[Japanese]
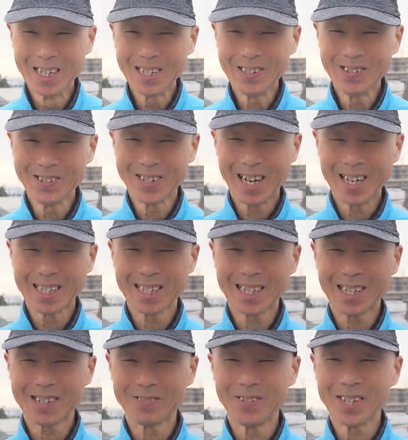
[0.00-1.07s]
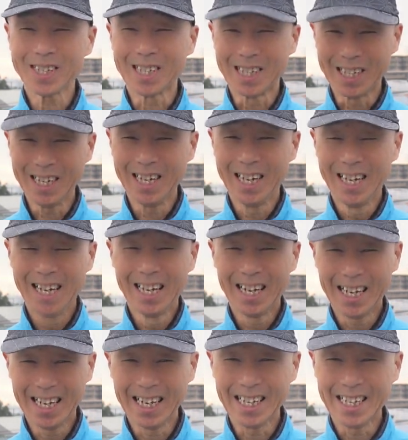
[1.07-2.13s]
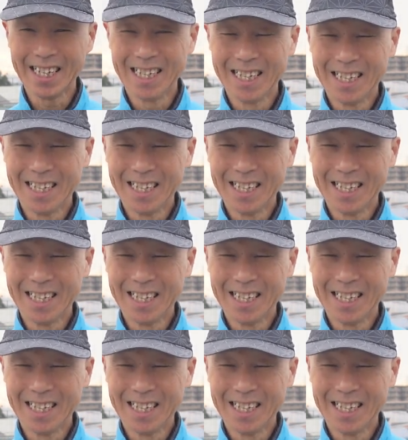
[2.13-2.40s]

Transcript: いう感じがしましたねはい